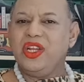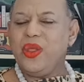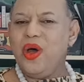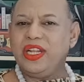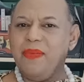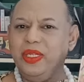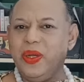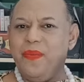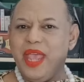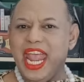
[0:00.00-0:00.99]
ตัวท่านผู้ช
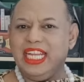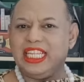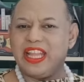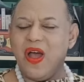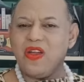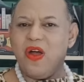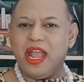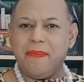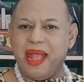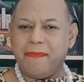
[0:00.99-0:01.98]
มเองจะต้องคอย
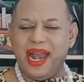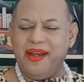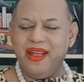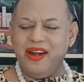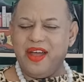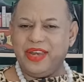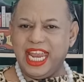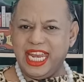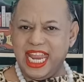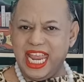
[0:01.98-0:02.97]
แบ่งปันเรื่องราว
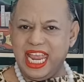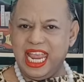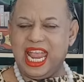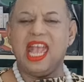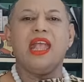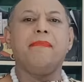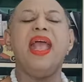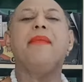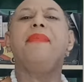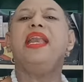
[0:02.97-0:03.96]
ดีๆ แบ่
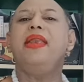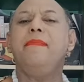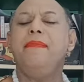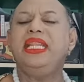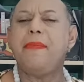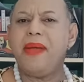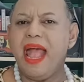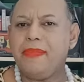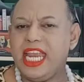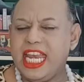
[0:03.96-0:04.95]
งปันมิตรภา
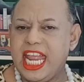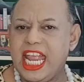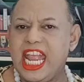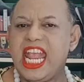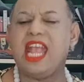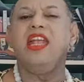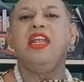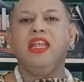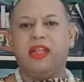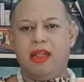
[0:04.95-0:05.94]
พ
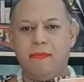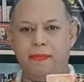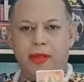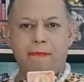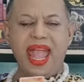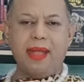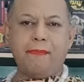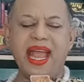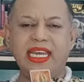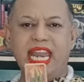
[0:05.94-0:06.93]
ดีๆ แบ่ง
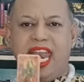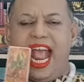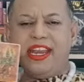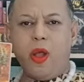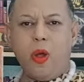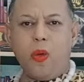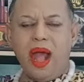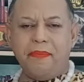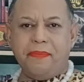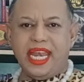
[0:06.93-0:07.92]
ปันในด้านของควา
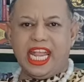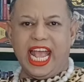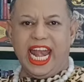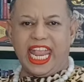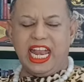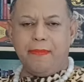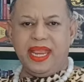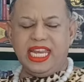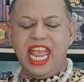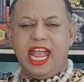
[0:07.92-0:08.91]
มเป็นกัลยาณมิ
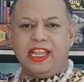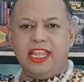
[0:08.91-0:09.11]
ตรเนี่ย